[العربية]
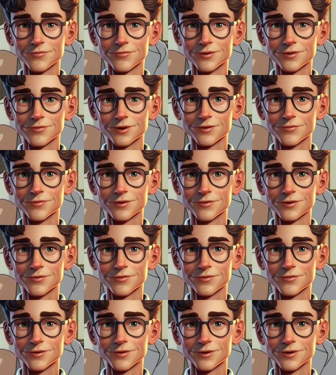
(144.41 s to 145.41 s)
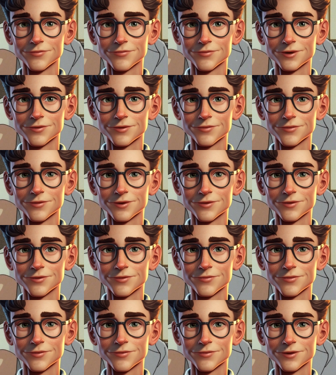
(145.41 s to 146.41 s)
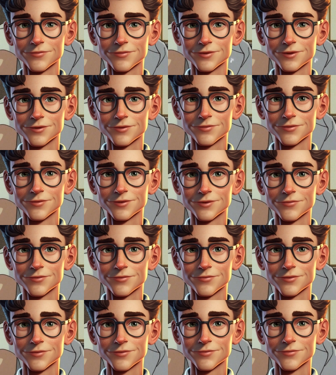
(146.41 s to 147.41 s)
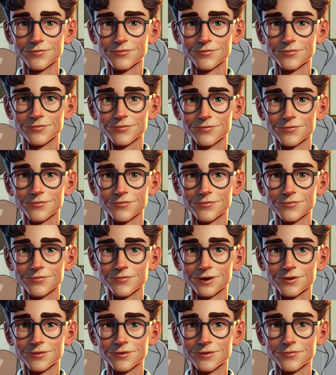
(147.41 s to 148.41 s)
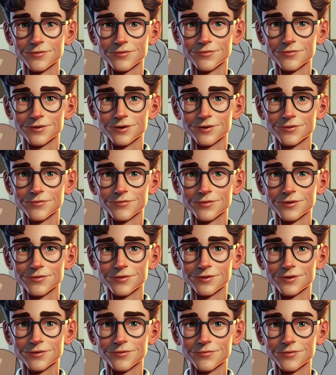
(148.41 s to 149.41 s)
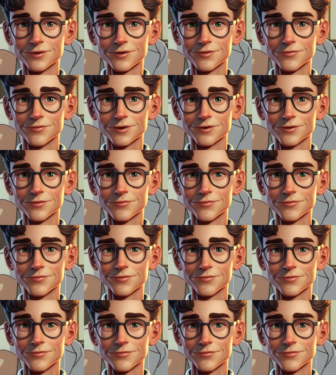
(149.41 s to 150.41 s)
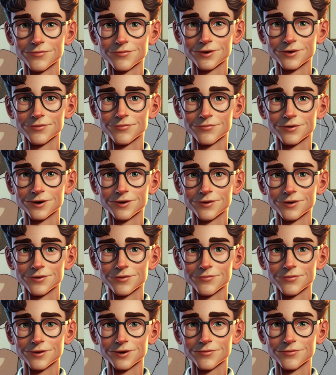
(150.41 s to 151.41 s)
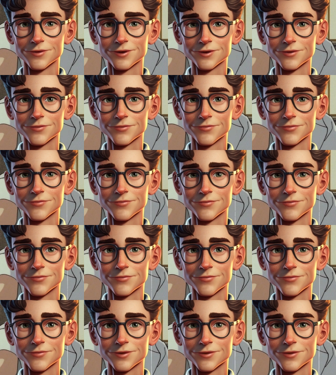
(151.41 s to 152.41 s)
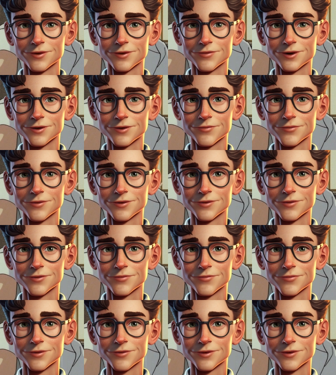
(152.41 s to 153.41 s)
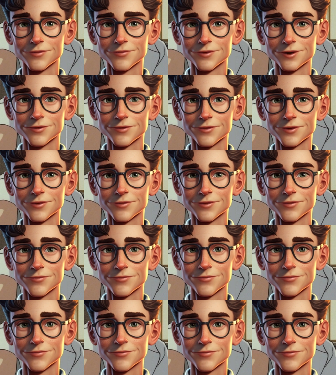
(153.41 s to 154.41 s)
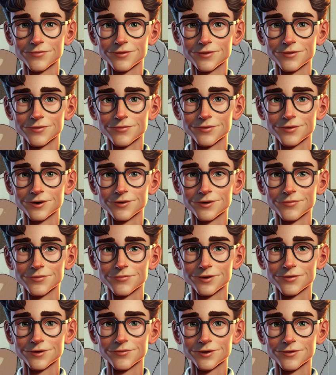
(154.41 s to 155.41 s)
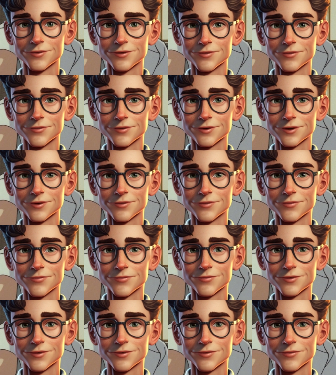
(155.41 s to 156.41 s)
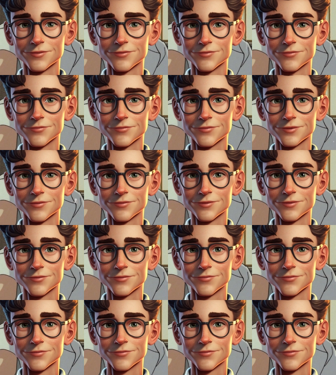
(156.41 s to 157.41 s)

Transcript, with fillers: من بعد واحد المده ماشي ماشي طويله غير قصيره أربعة السوايع في النهار كافية لأي امتحان في المغرب ولا في العالم هاد المعلومة تقريبا من النهار عرفتها وأنا خدام بها